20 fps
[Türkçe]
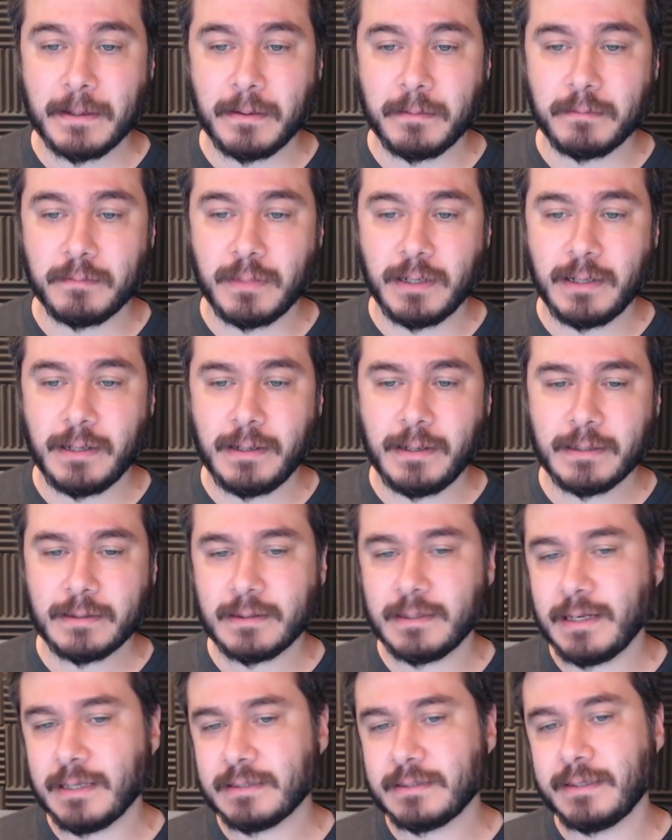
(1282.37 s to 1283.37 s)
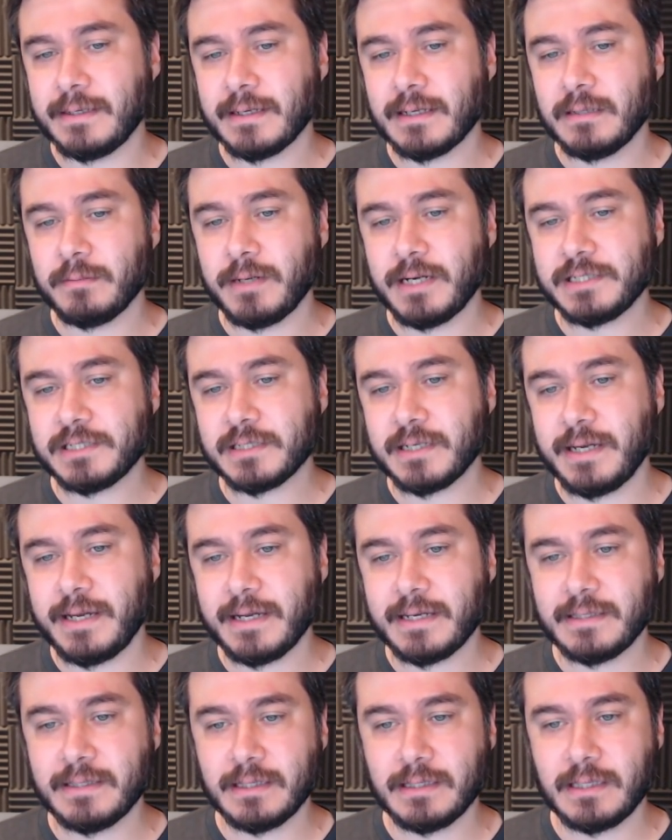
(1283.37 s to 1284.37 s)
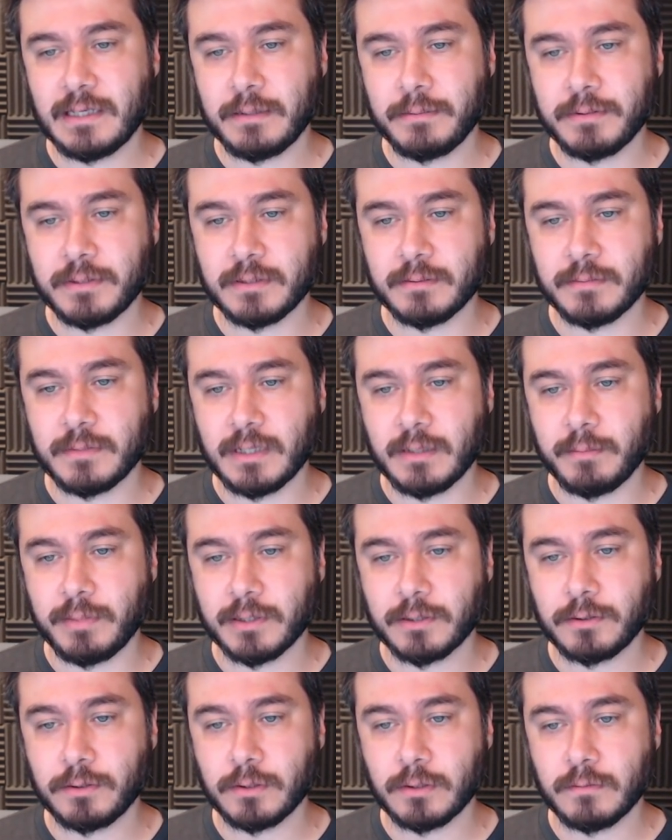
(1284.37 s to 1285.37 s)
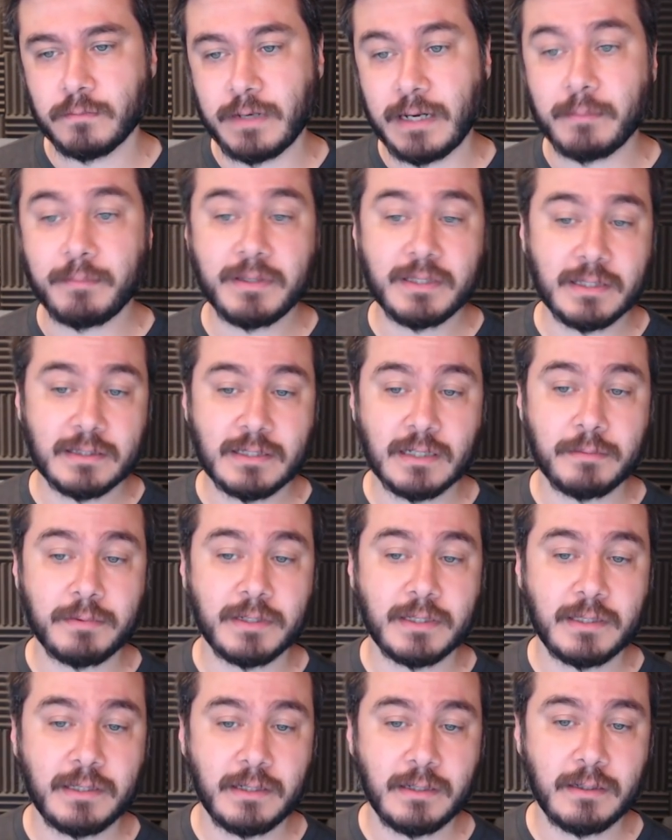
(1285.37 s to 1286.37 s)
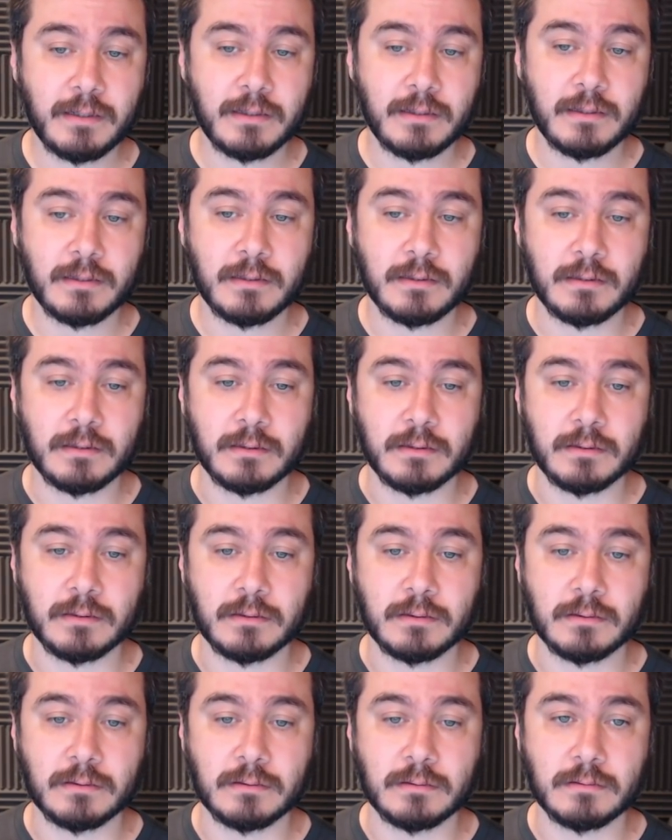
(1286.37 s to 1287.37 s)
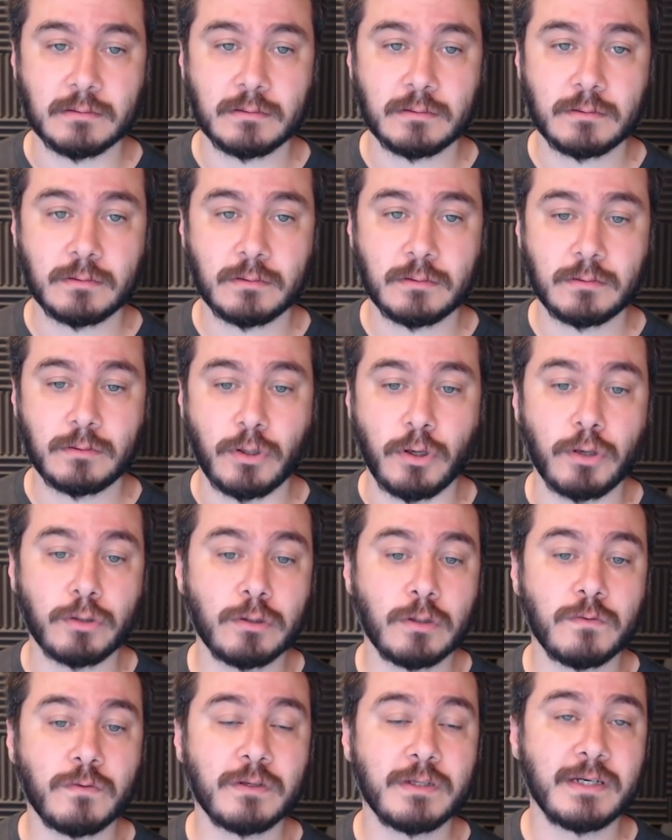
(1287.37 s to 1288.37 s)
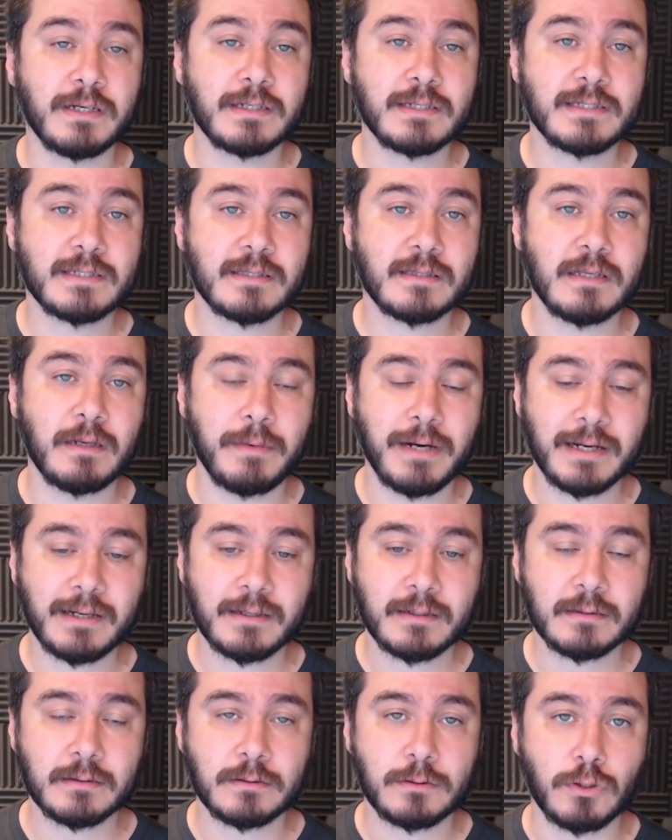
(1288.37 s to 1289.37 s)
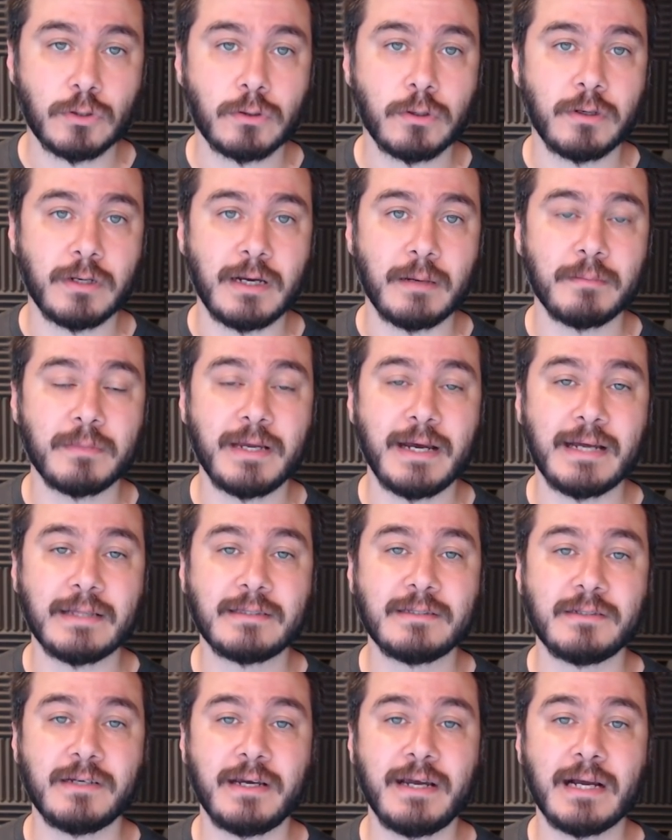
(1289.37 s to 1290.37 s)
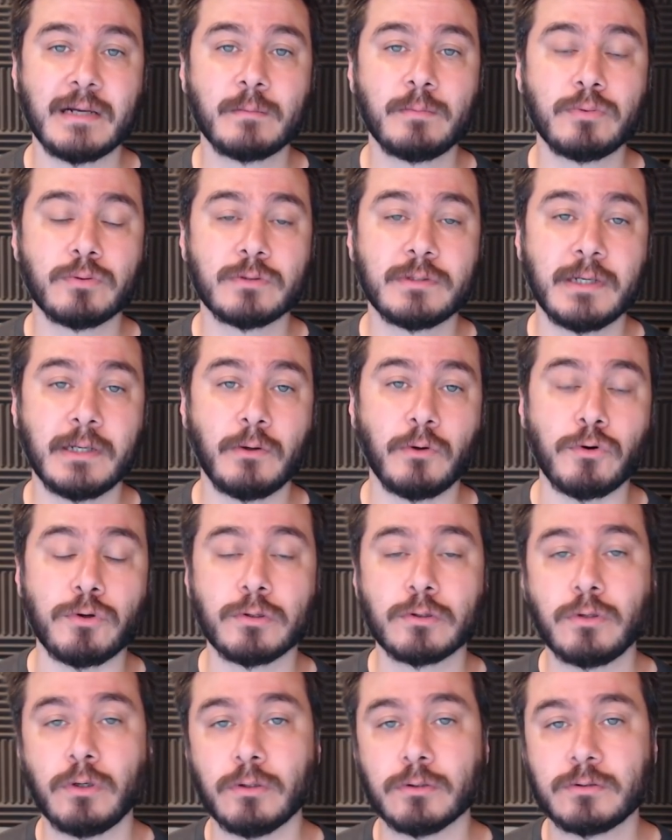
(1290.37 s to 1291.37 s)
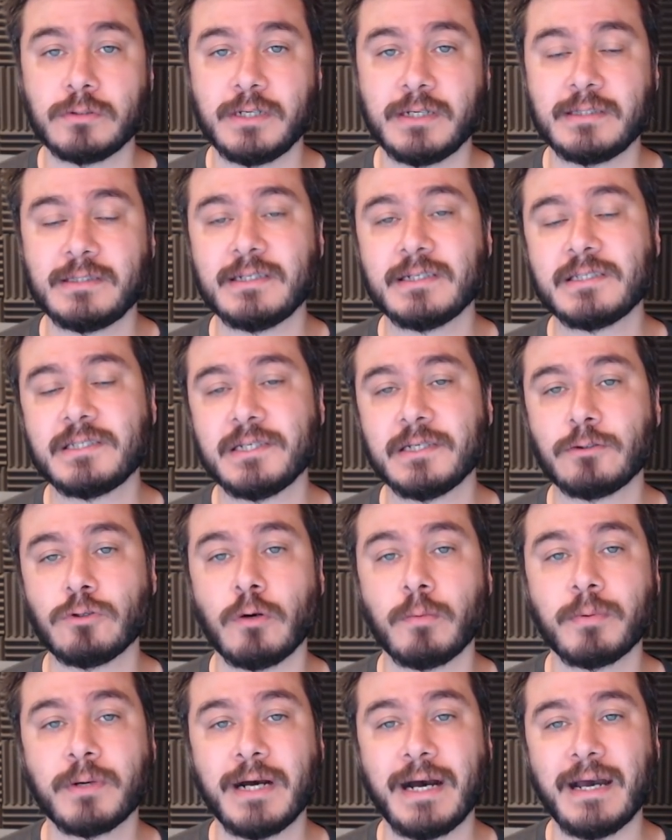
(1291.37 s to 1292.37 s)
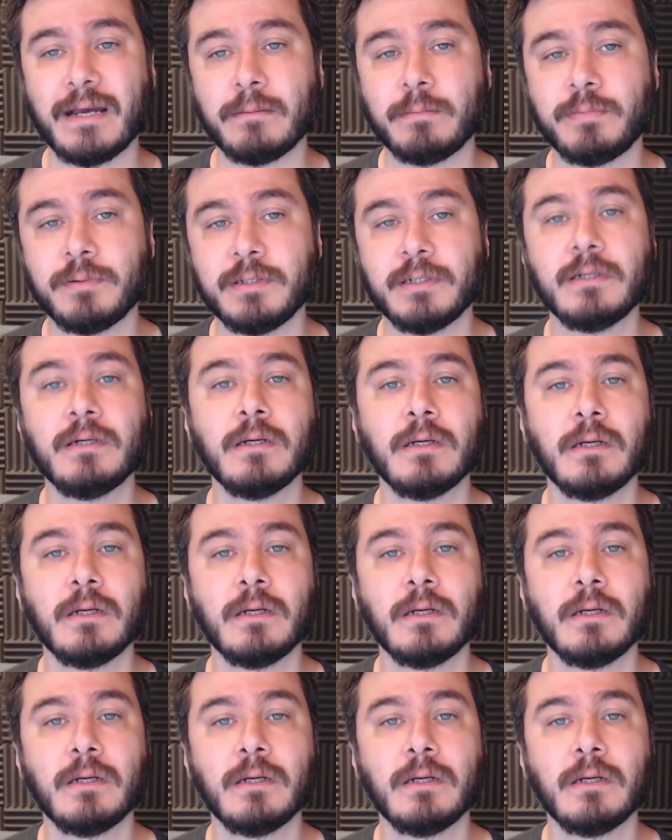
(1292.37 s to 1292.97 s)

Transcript: Ben Atlanta'ya ilgili başka ek ne diyebilirim diye bakıyorum. Ha bir de tabii ki e, turnover'ları kısıtlamak çok önemli. Yani Trae Young burada oyunu kontrol ettikçe top kaybı